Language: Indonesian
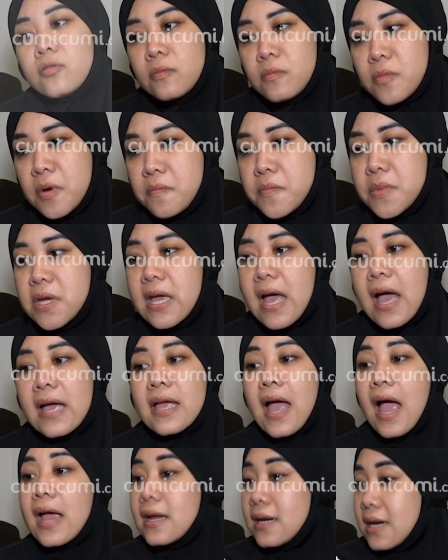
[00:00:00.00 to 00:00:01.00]
untuk
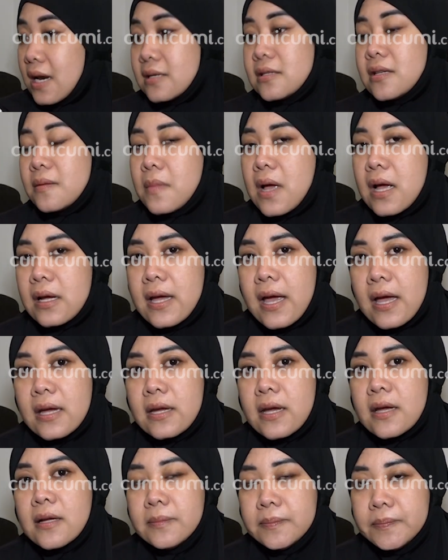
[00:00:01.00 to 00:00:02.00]
membiayai dan
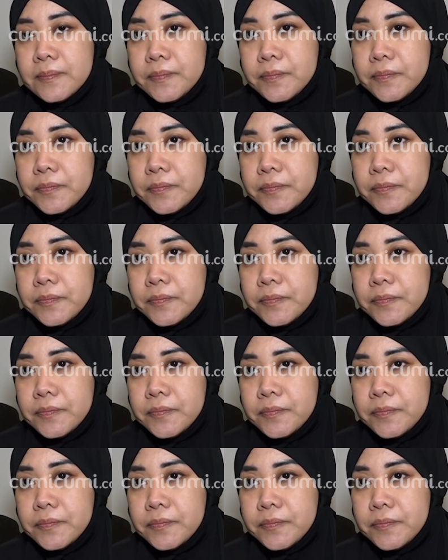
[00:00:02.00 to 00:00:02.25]
sebagainya hmm